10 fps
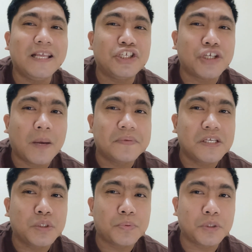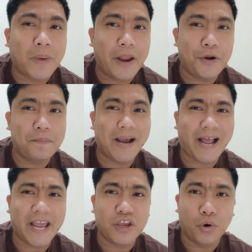ni Chamsi Supsup, ano ba
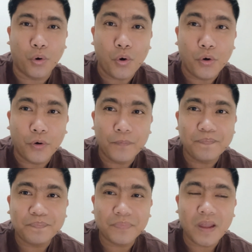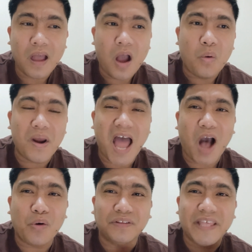kayo? Wala
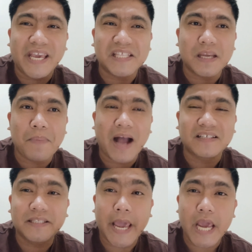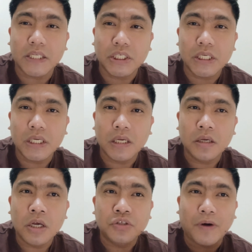akong ticket sa backstage.
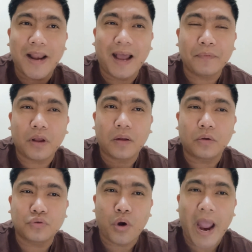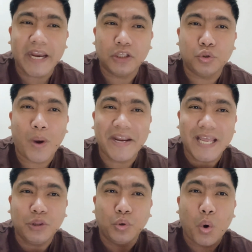So, kailangan, so I, do I
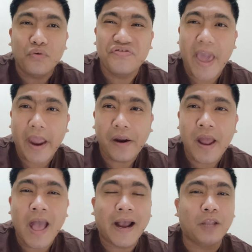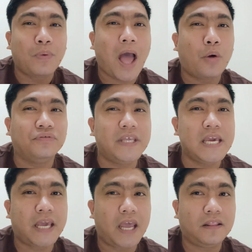need to go there? Kasi wala akong
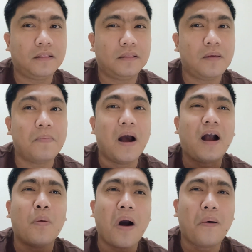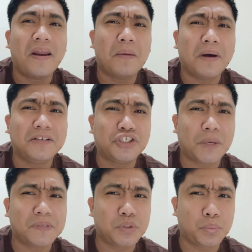ticket? Diba? Kawawa naman si
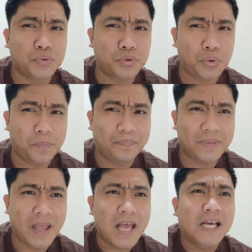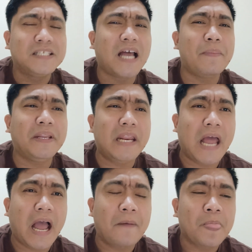Chamsi Supsup. Sabi
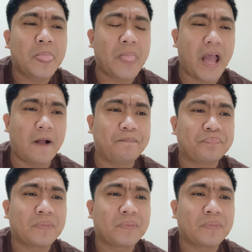nila na